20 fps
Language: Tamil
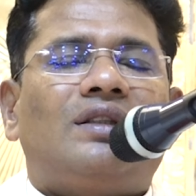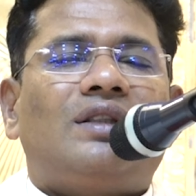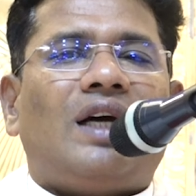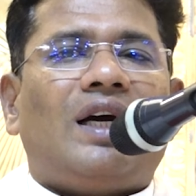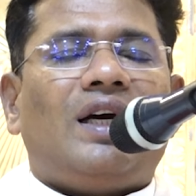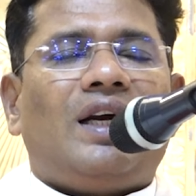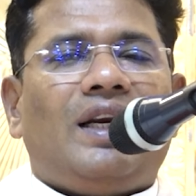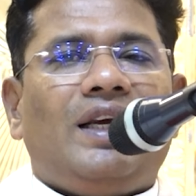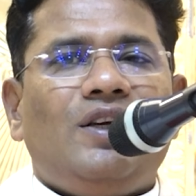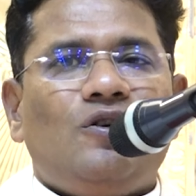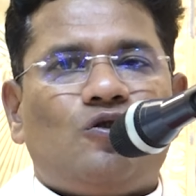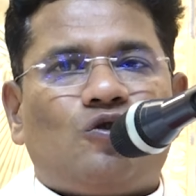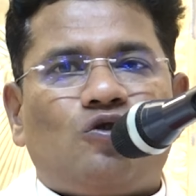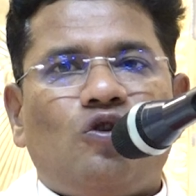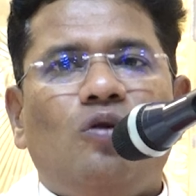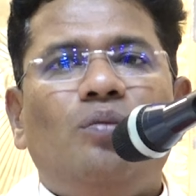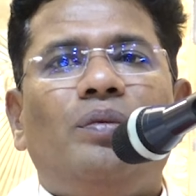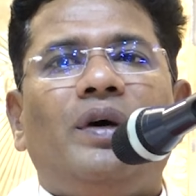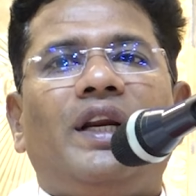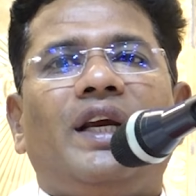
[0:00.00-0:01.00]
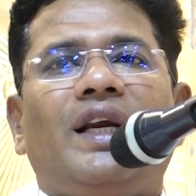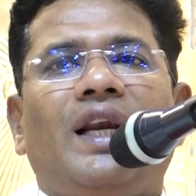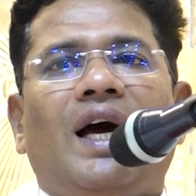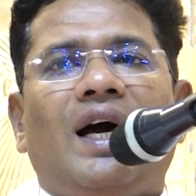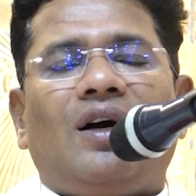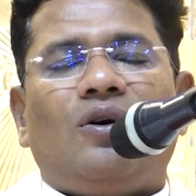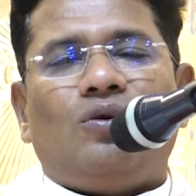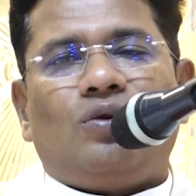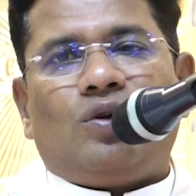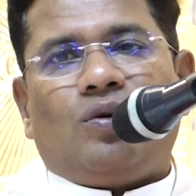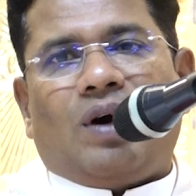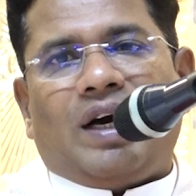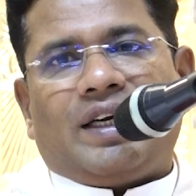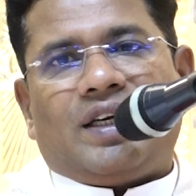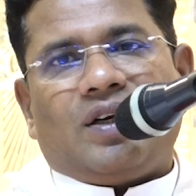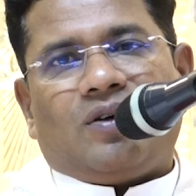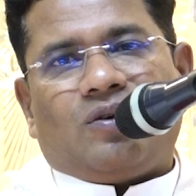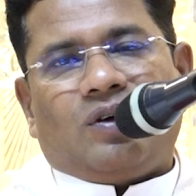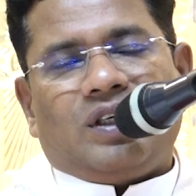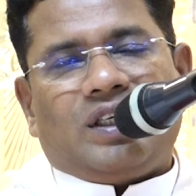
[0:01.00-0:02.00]
தங்களை சோம்பேறிகளாக
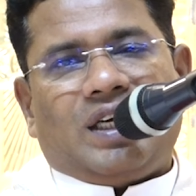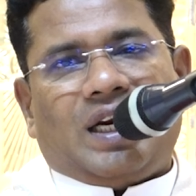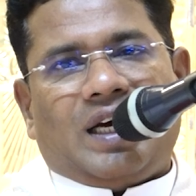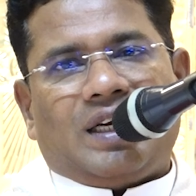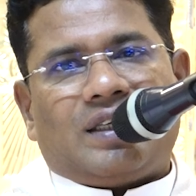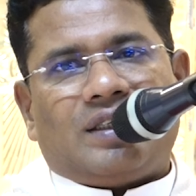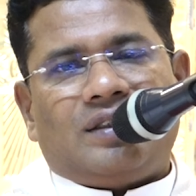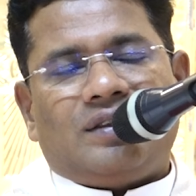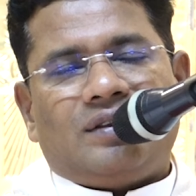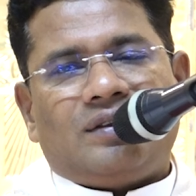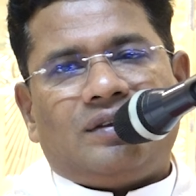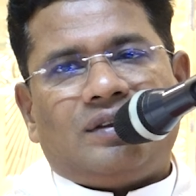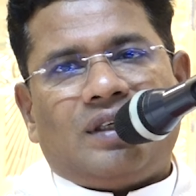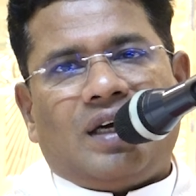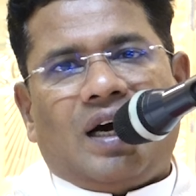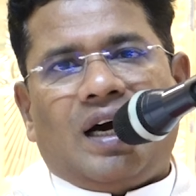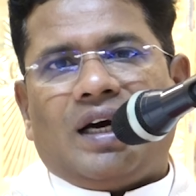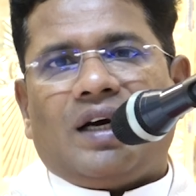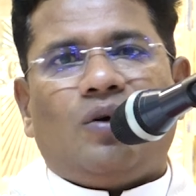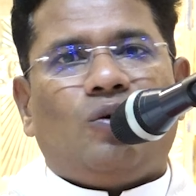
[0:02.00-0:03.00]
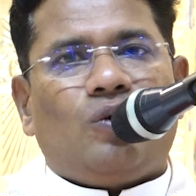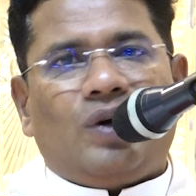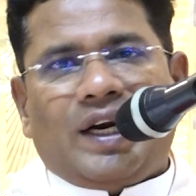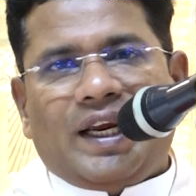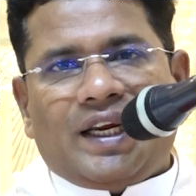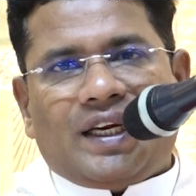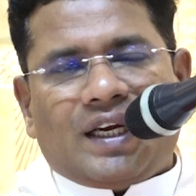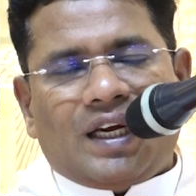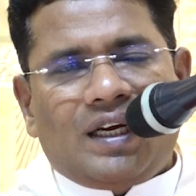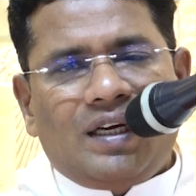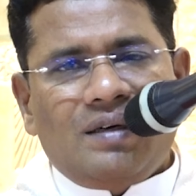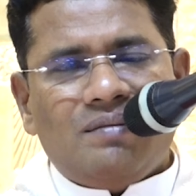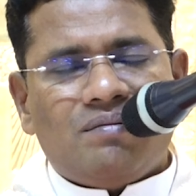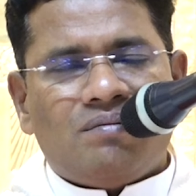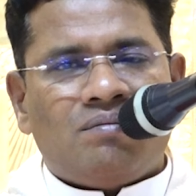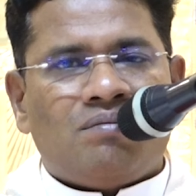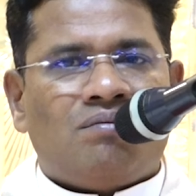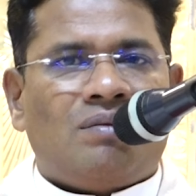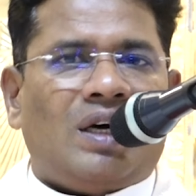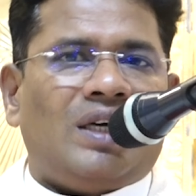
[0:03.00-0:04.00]
உருவாக்கி கொள்கிறார்கள் ஆக உழைக்க
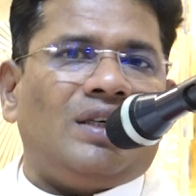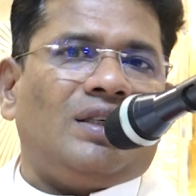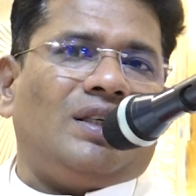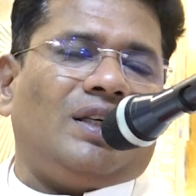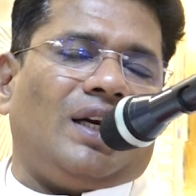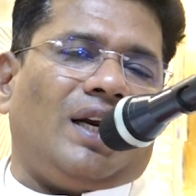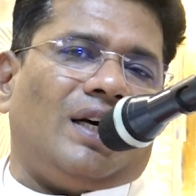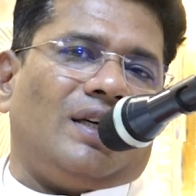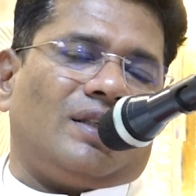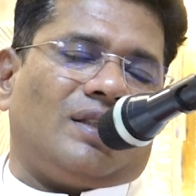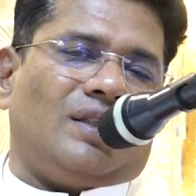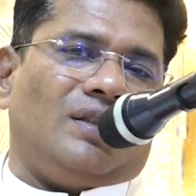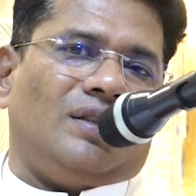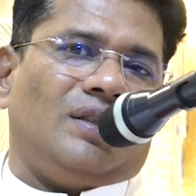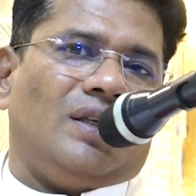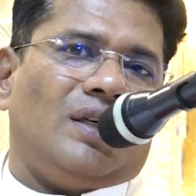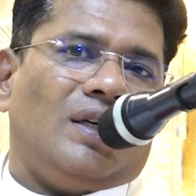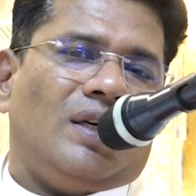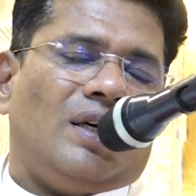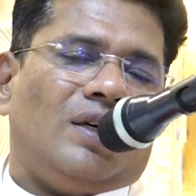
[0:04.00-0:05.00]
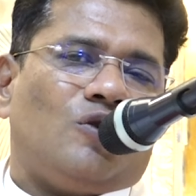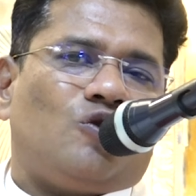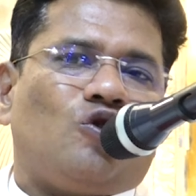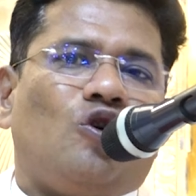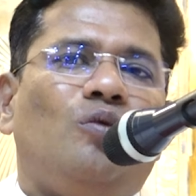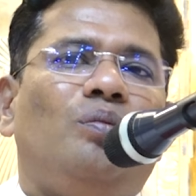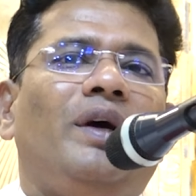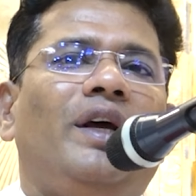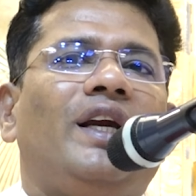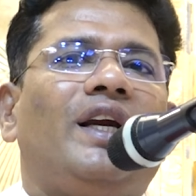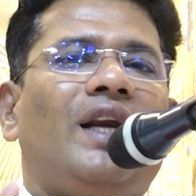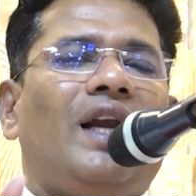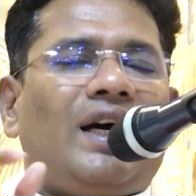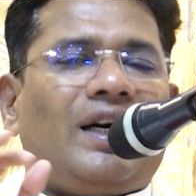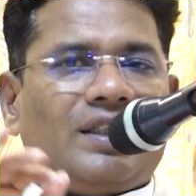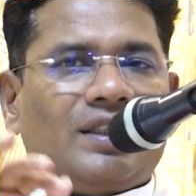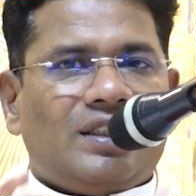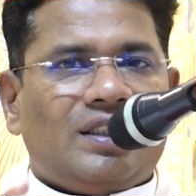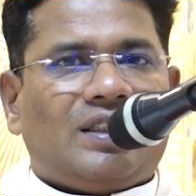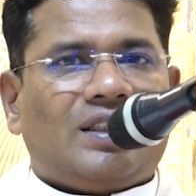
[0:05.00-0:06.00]
மறுக்கிறார்கள்
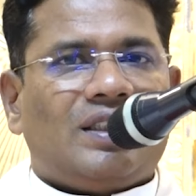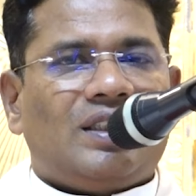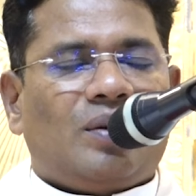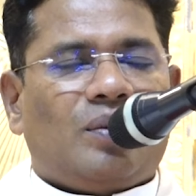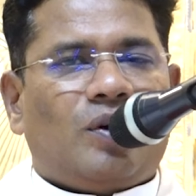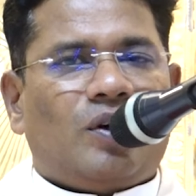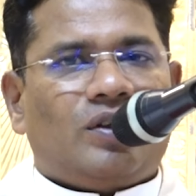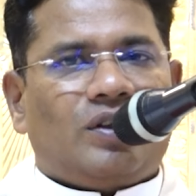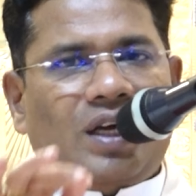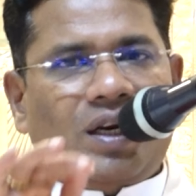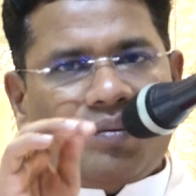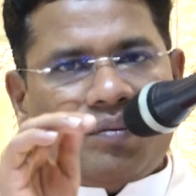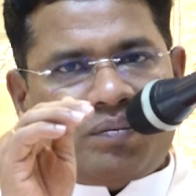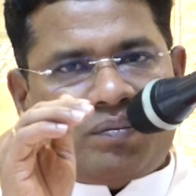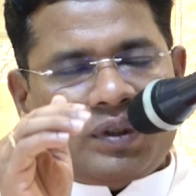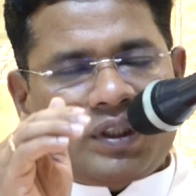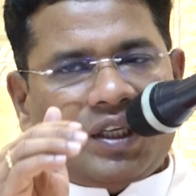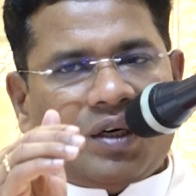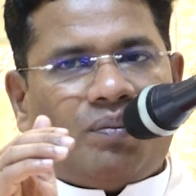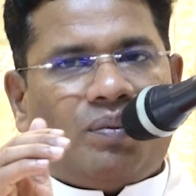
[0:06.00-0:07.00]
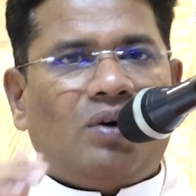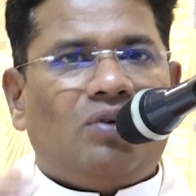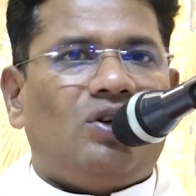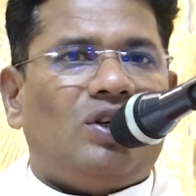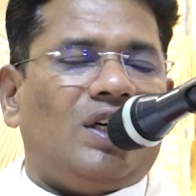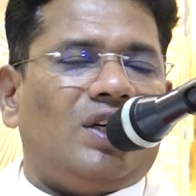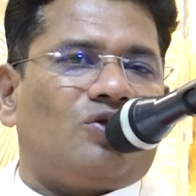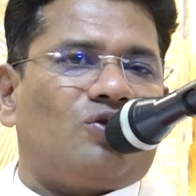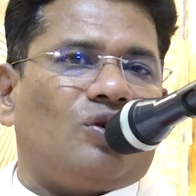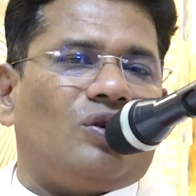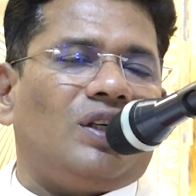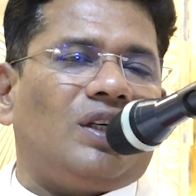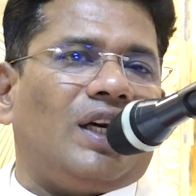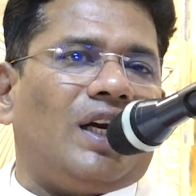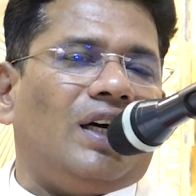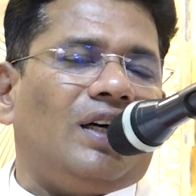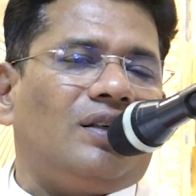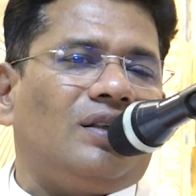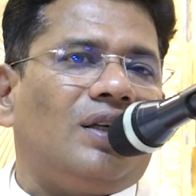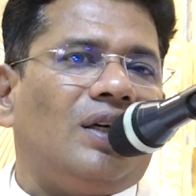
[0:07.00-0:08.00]
சோம்பேறிகளாக இருக்கின்ற பொழுதுதான் புனித பவுலுடைய
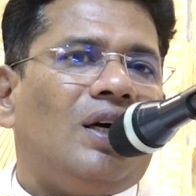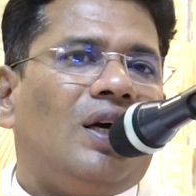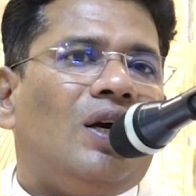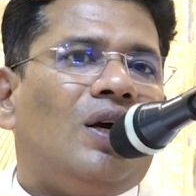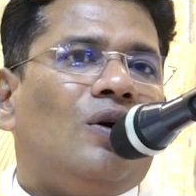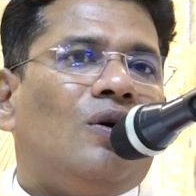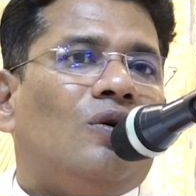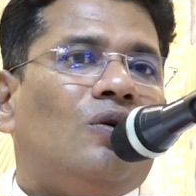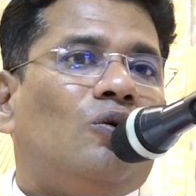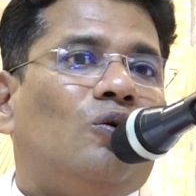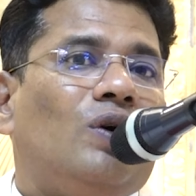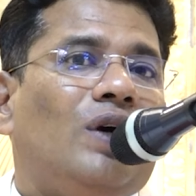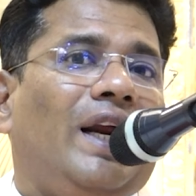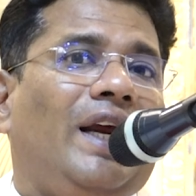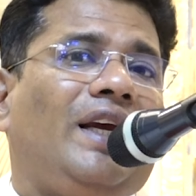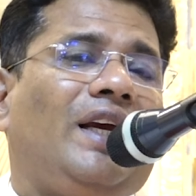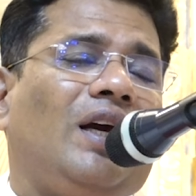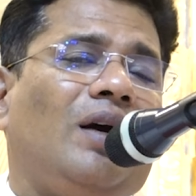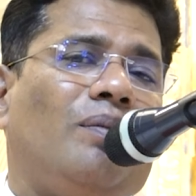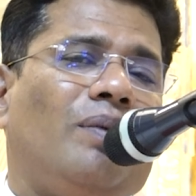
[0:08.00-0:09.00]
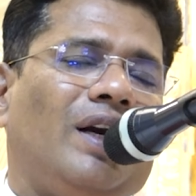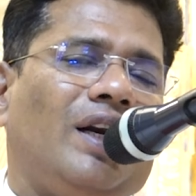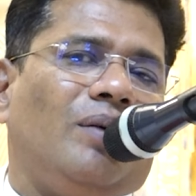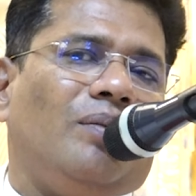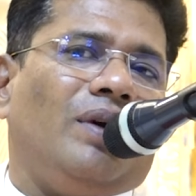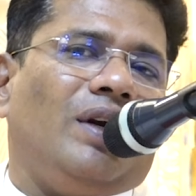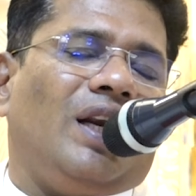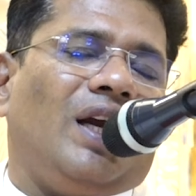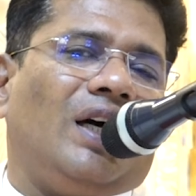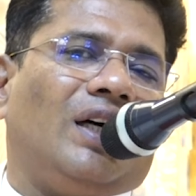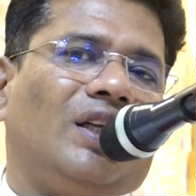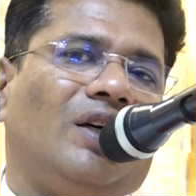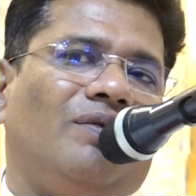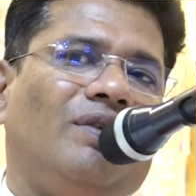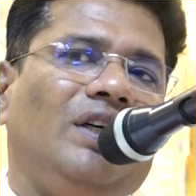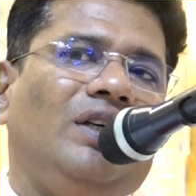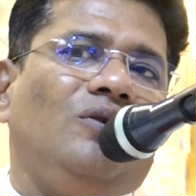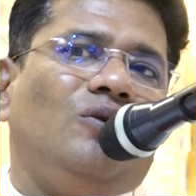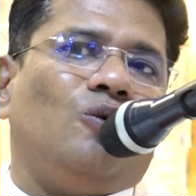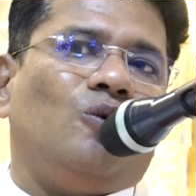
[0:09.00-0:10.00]
சொல்கிறார் உழைக்க
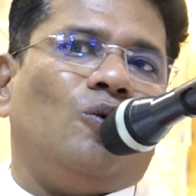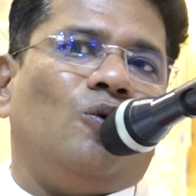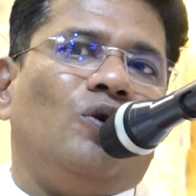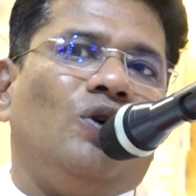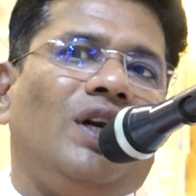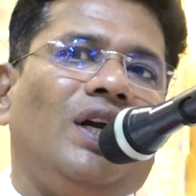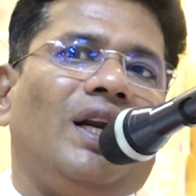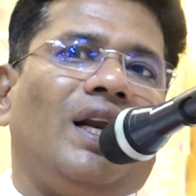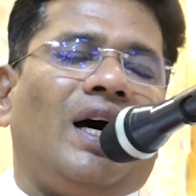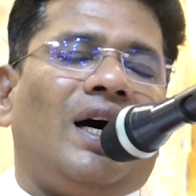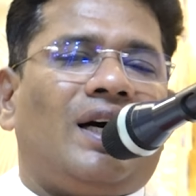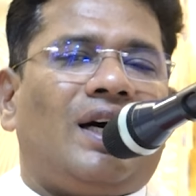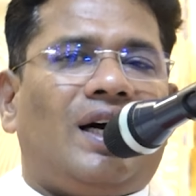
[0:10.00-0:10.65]
மனமில்லாதவன் உண்ணல்